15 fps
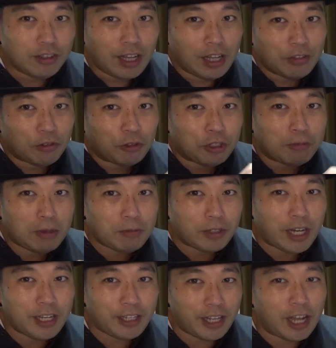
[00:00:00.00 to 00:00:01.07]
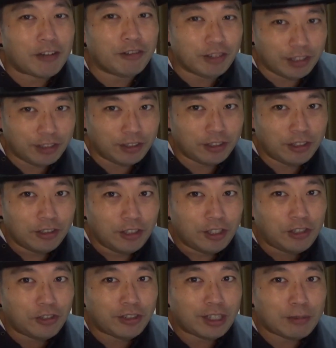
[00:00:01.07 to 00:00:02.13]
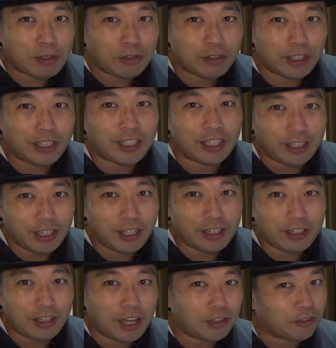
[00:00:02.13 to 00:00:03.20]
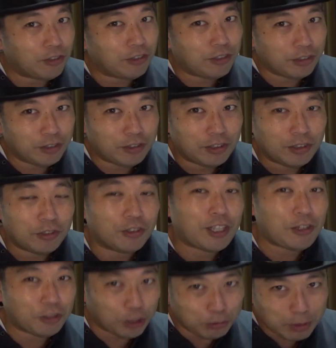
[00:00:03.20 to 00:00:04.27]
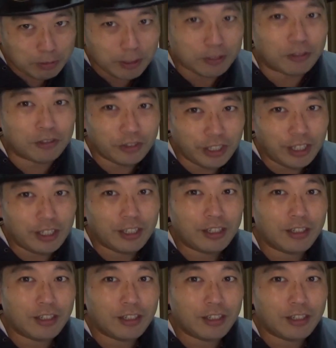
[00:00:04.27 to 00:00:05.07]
あの言葉も書いてあるんです一応写メ撮ってきたんであの載せようと思います今度ね